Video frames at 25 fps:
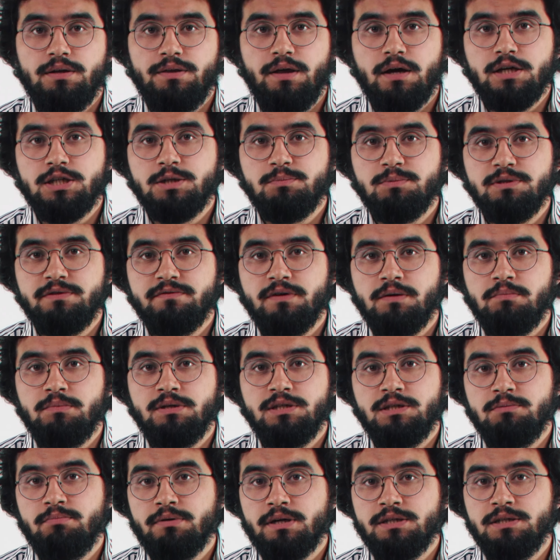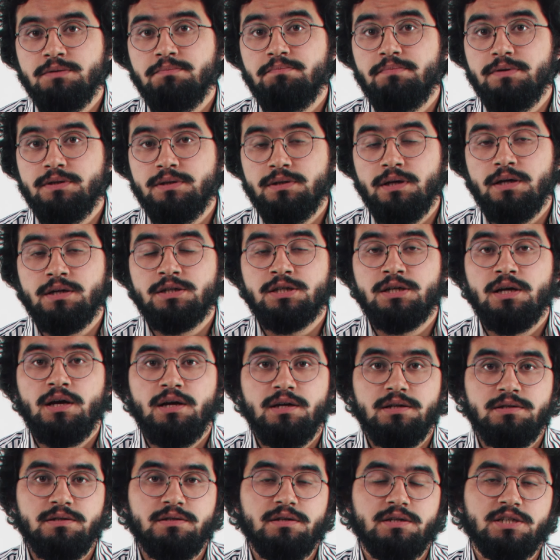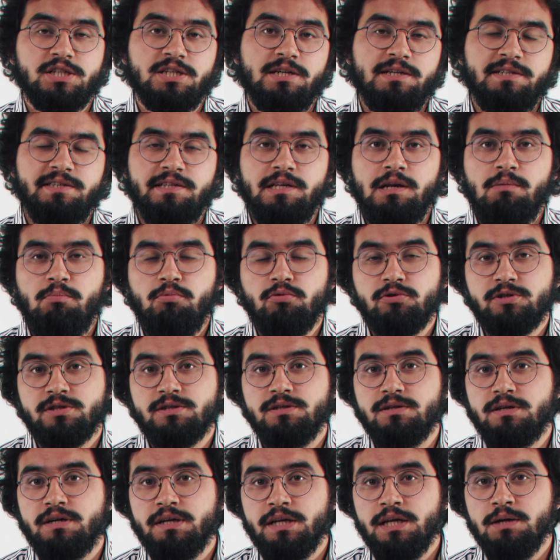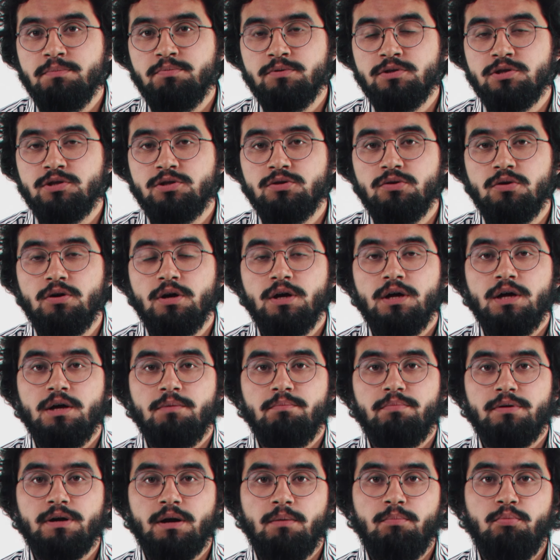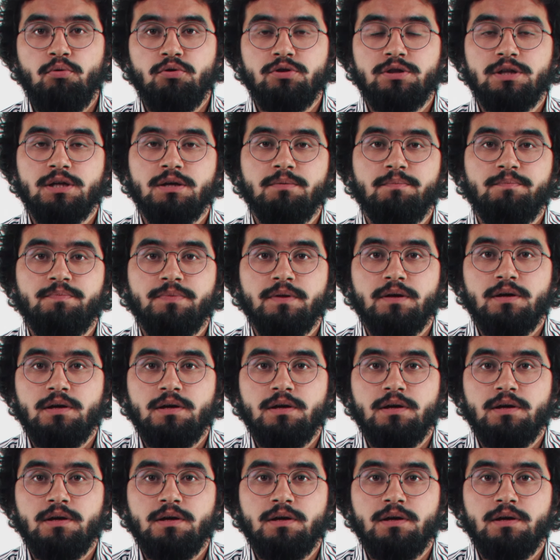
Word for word: Также мы с вами изобразим пейзаж с Шлиссельбургской крепостью, поработаем